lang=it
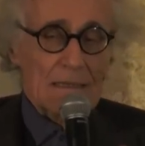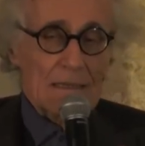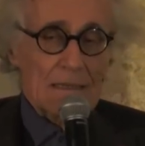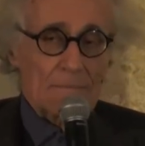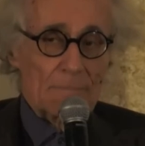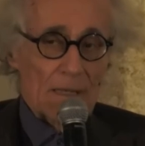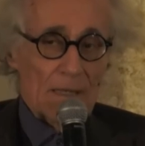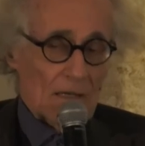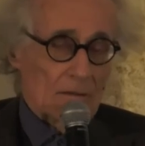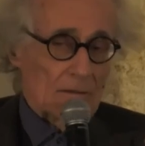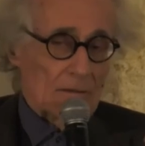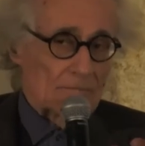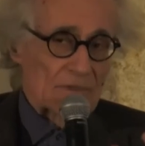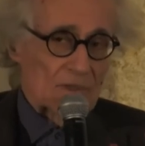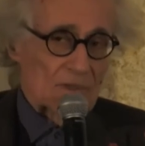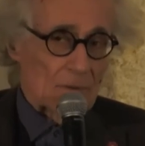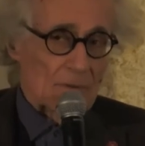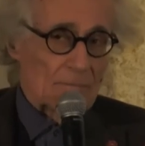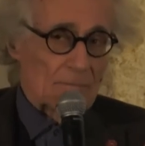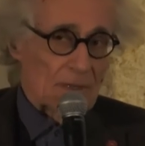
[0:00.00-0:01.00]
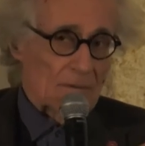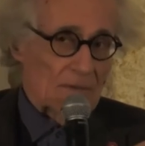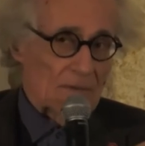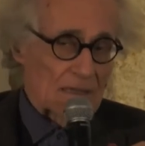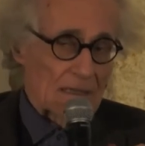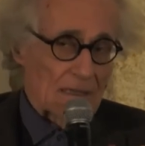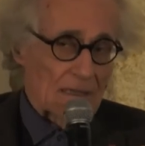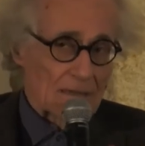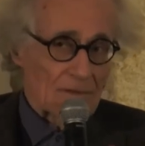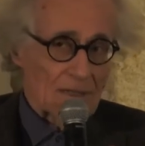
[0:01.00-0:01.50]
Però, insomma, prima
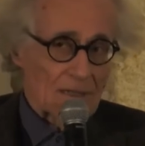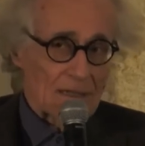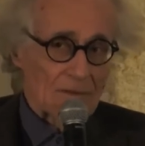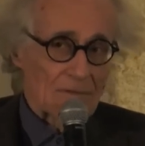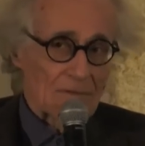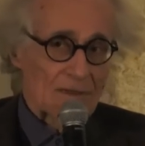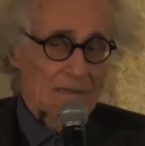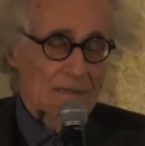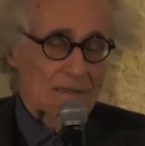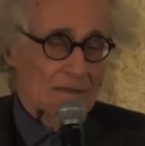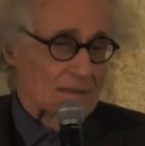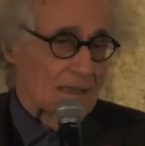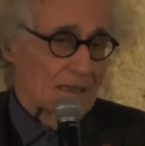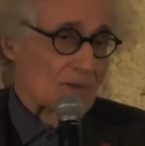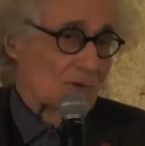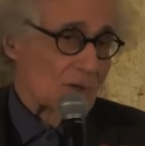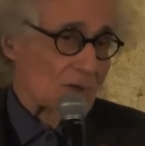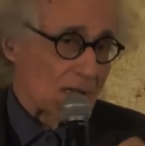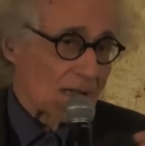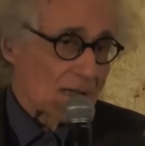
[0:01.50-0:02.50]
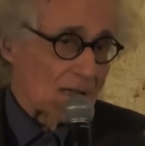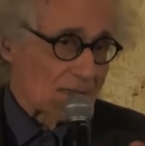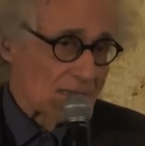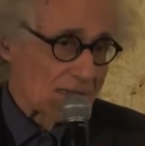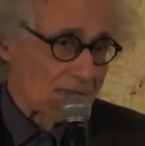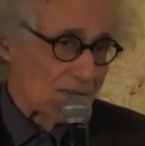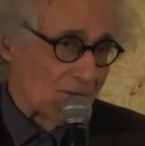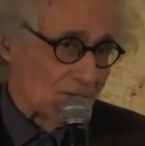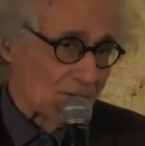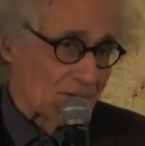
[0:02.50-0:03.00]
di arrivare a questa
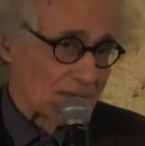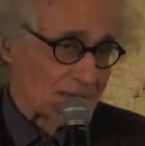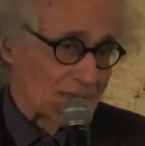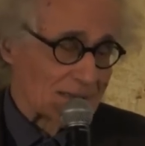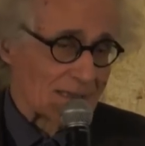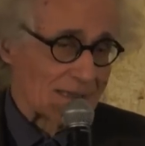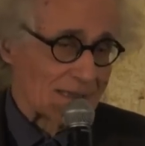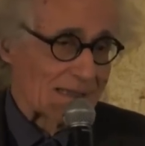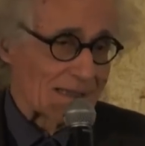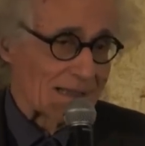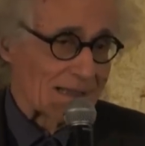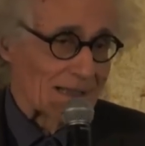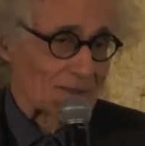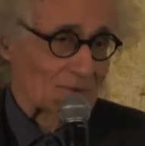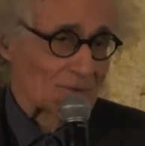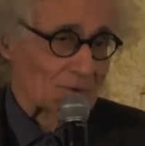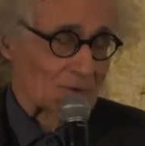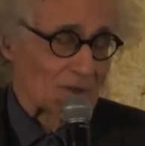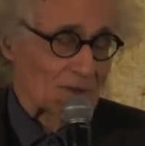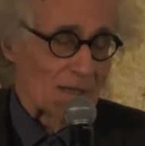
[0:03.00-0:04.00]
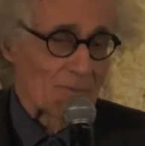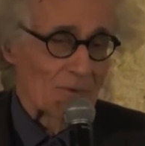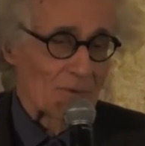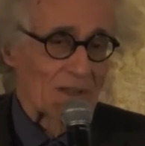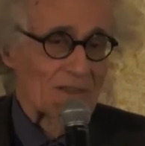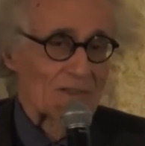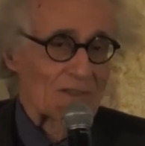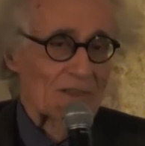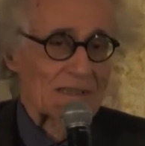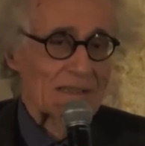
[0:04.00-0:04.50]
degenerazione del Senato di
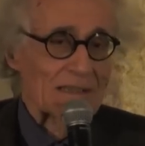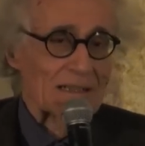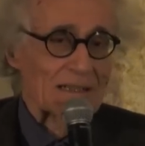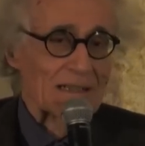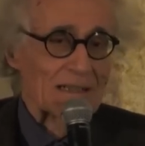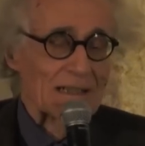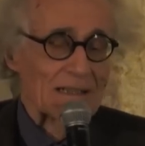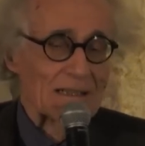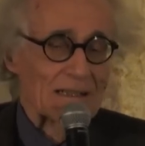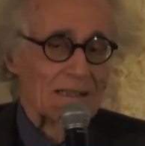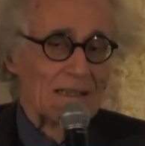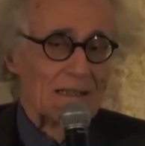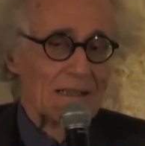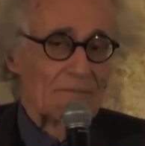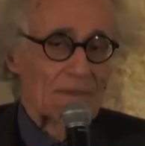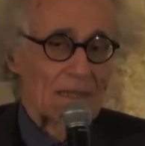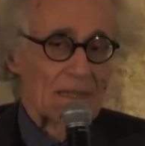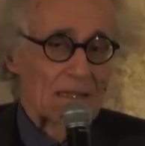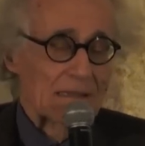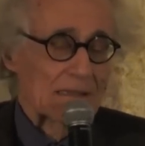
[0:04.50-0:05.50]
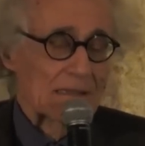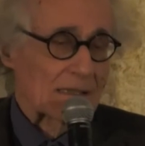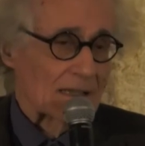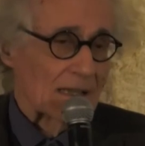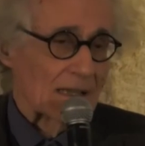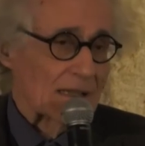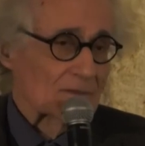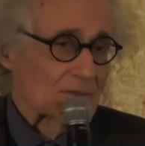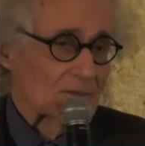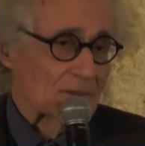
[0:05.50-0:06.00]
epoca cesariana, il
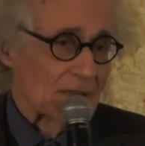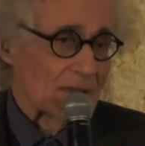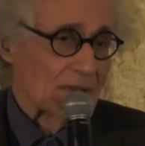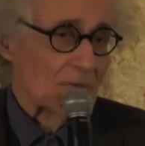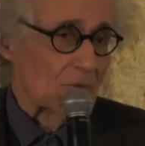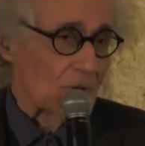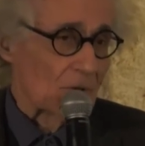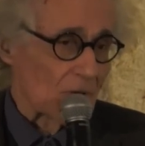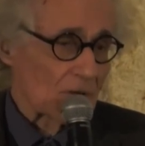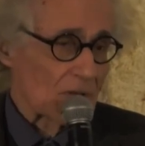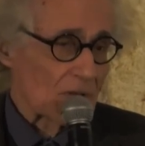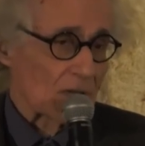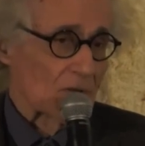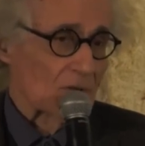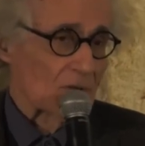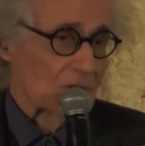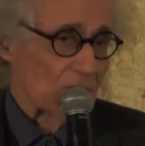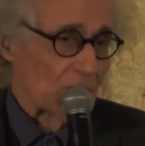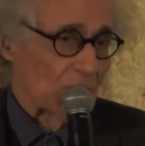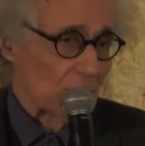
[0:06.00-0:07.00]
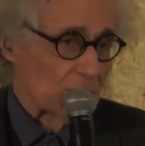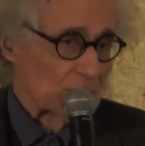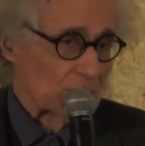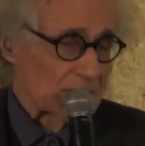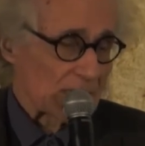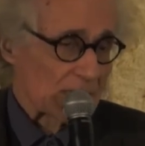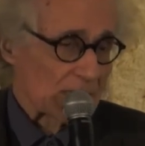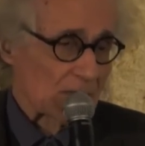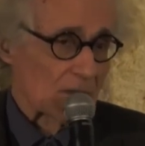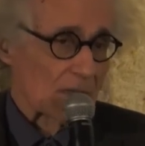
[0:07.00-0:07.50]
Senato è un organo di
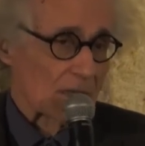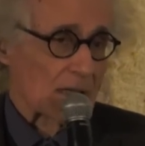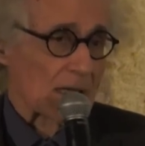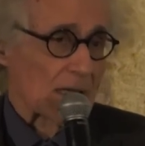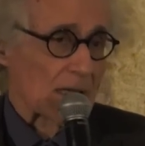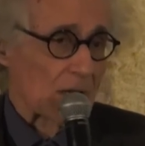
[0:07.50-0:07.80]
cooptazione che